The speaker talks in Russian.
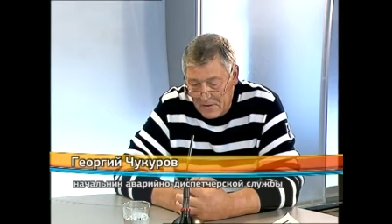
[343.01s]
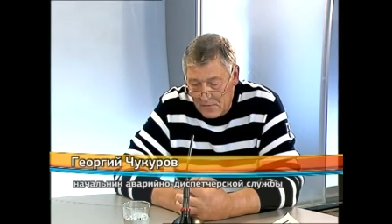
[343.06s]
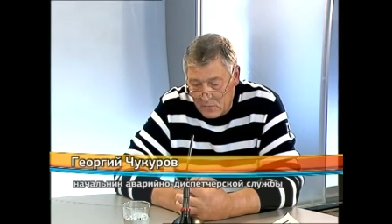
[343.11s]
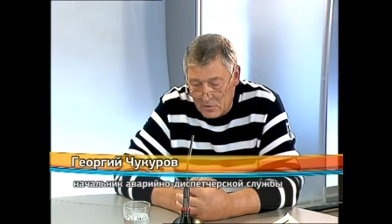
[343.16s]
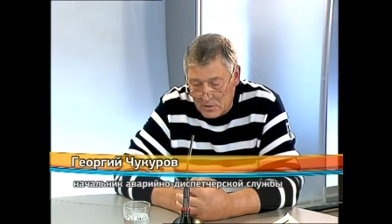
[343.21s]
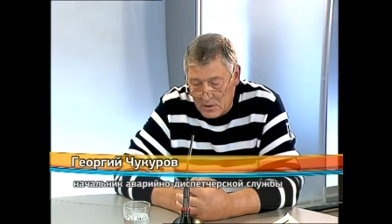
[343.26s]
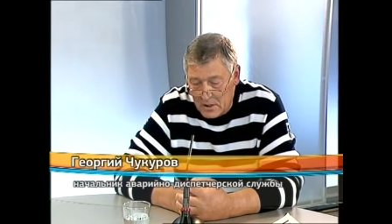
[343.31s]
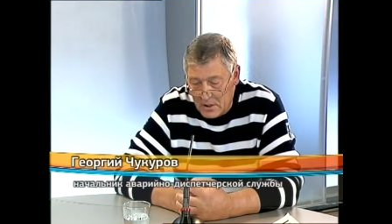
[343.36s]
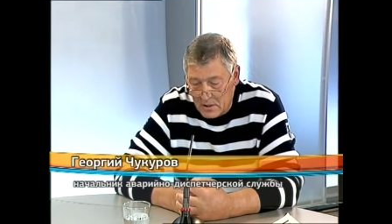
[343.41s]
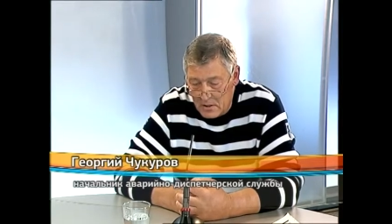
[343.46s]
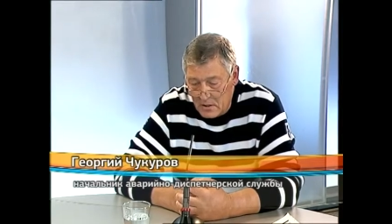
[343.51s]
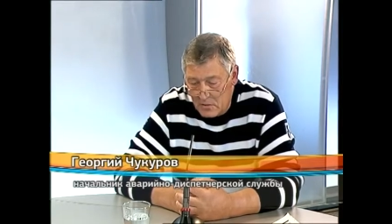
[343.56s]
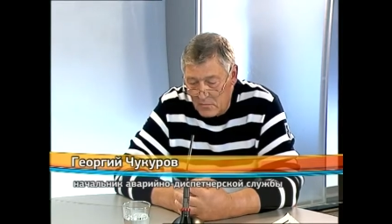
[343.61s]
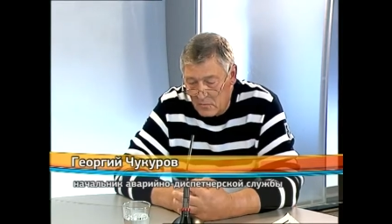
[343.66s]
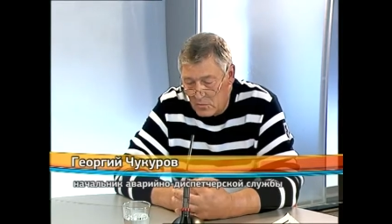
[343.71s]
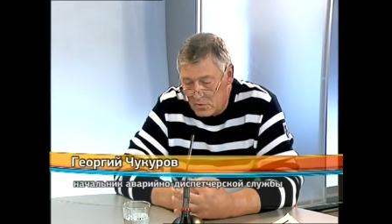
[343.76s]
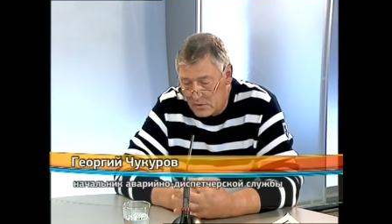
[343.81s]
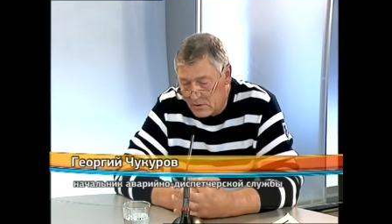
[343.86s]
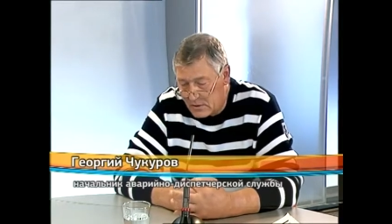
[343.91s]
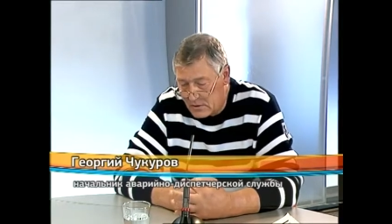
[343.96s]
Вот средний
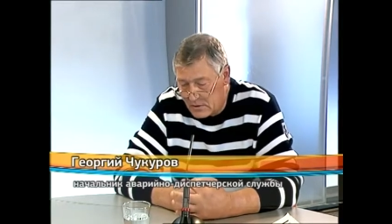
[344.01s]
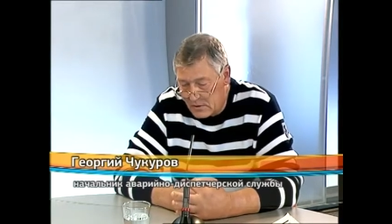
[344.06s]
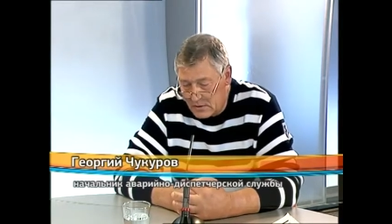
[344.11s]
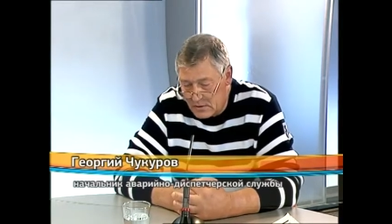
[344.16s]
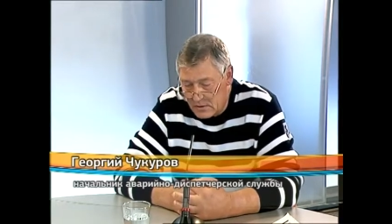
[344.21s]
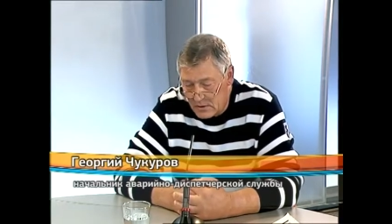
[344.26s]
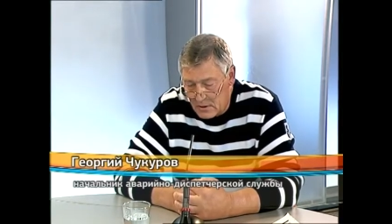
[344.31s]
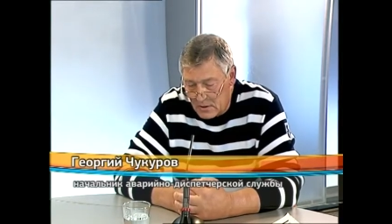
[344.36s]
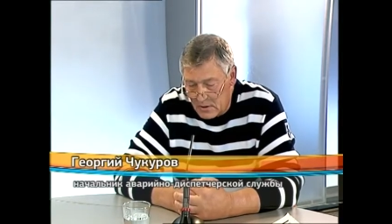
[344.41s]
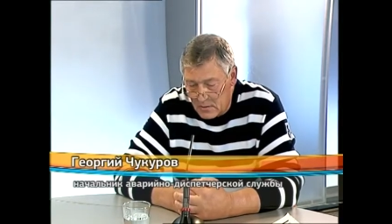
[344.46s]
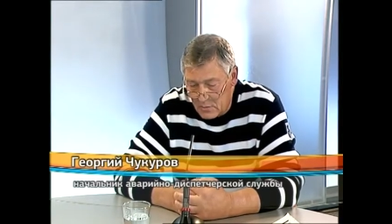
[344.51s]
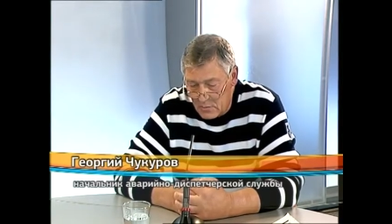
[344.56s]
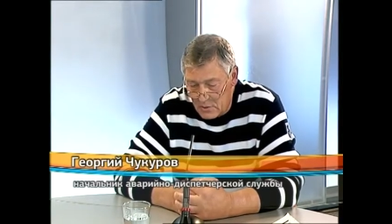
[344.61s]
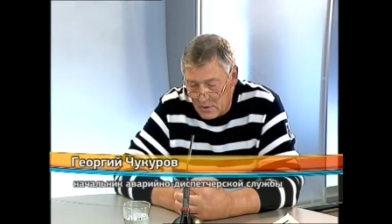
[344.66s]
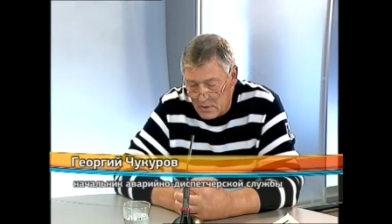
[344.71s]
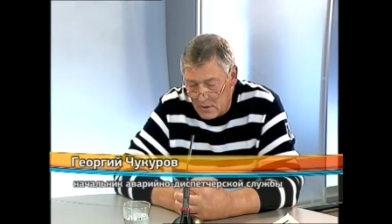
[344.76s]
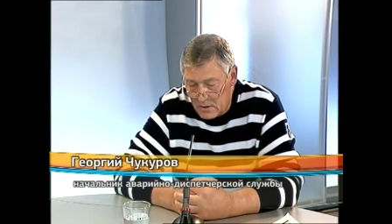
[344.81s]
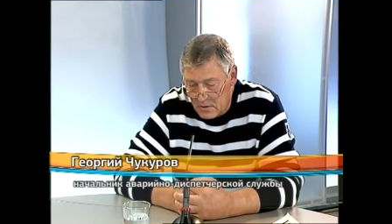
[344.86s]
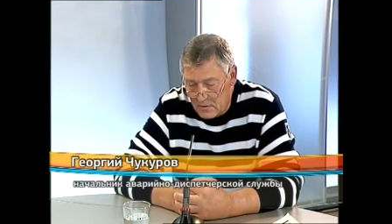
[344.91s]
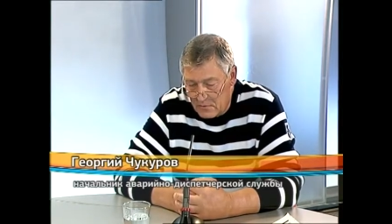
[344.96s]
возраст
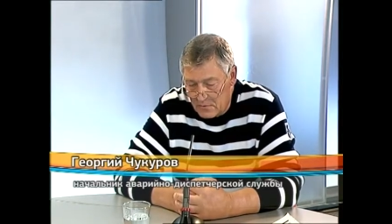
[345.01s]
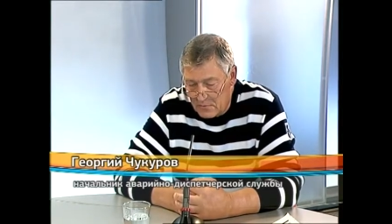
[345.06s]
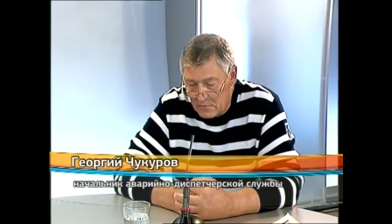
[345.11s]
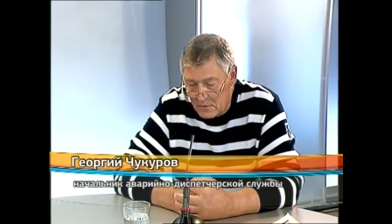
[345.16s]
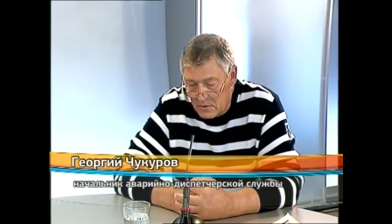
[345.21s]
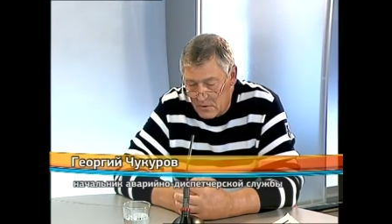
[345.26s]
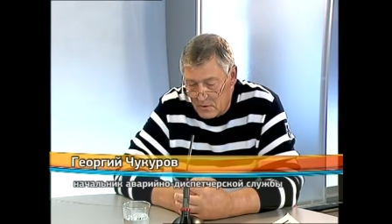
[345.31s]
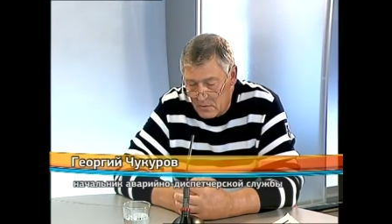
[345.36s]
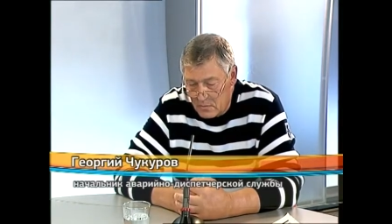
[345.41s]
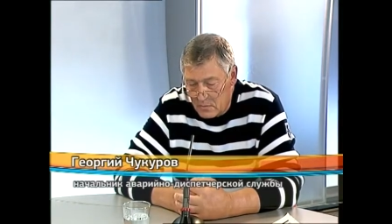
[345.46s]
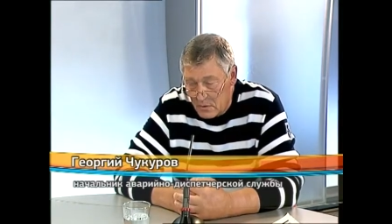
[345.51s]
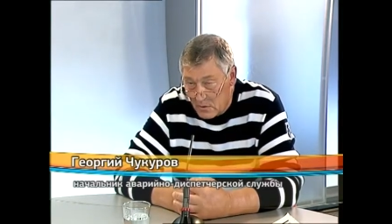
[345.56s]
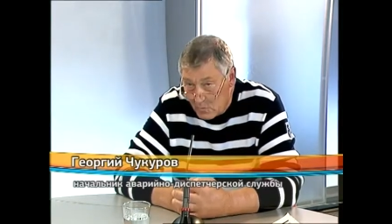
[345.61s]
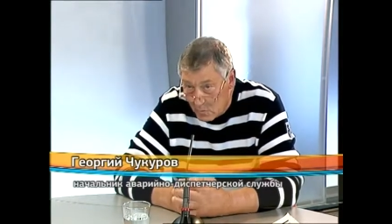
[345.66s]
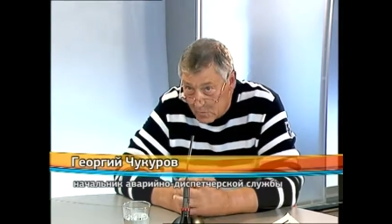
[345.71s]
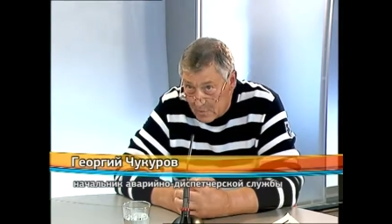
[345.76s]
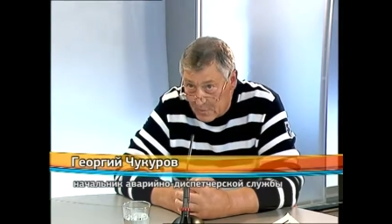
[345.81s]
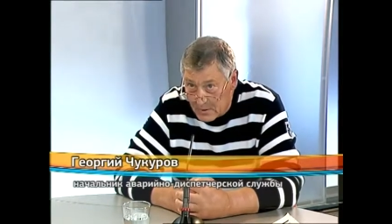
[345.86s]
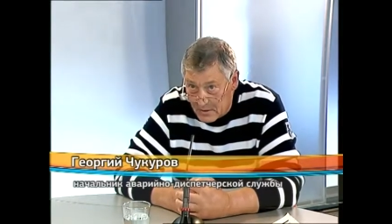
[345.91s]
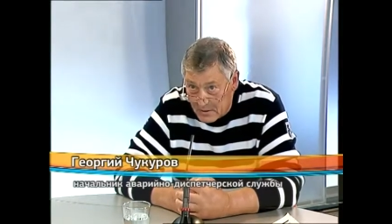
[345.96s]
работников
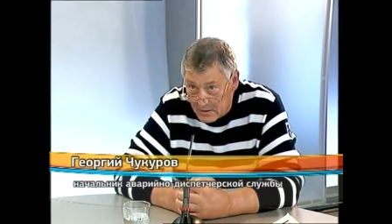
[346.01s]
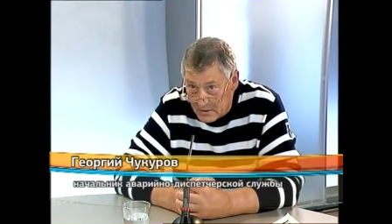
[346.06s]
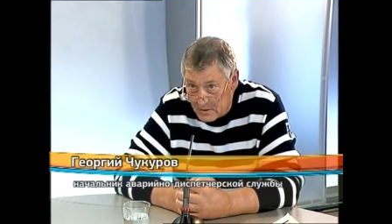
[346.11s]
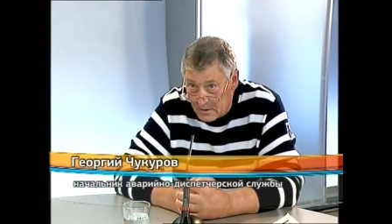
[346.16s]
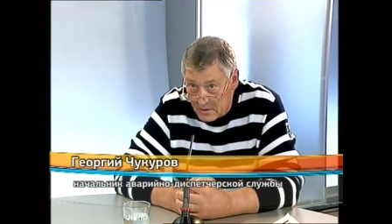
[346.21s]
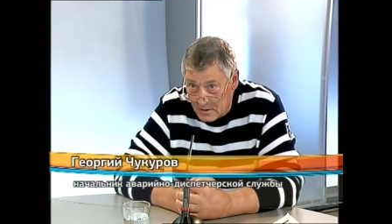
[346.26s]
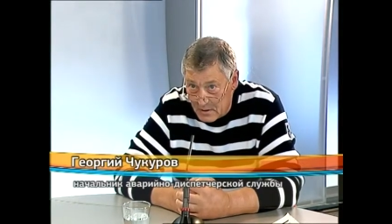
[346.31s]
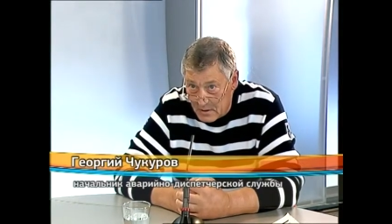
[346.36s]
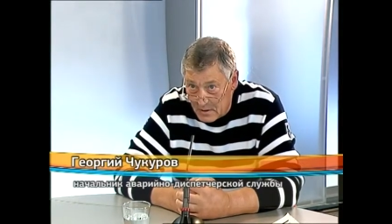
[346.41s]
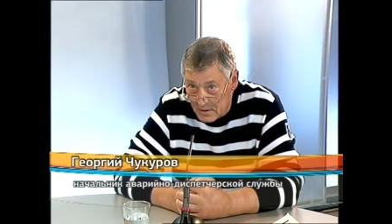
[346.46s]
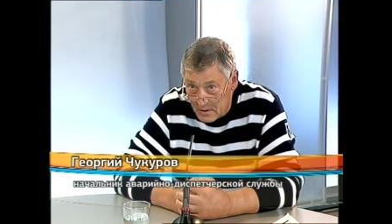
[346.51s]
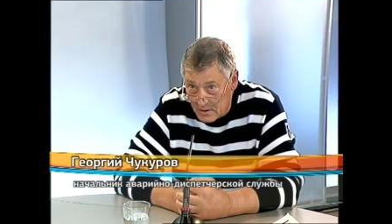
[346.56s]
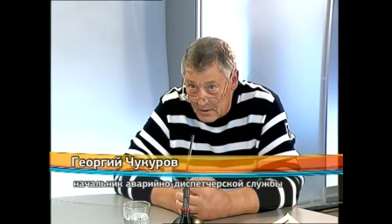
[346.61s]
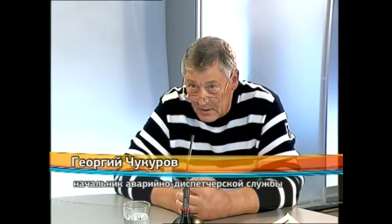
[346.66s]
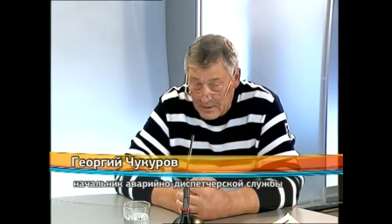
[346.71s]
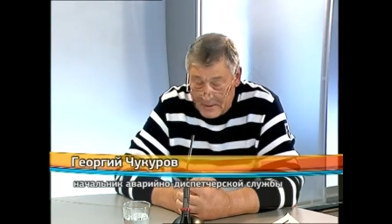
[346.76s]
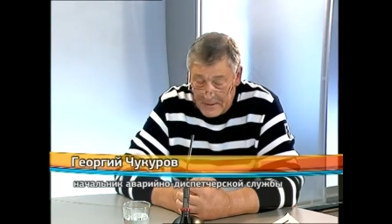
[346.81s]
моего подразделения –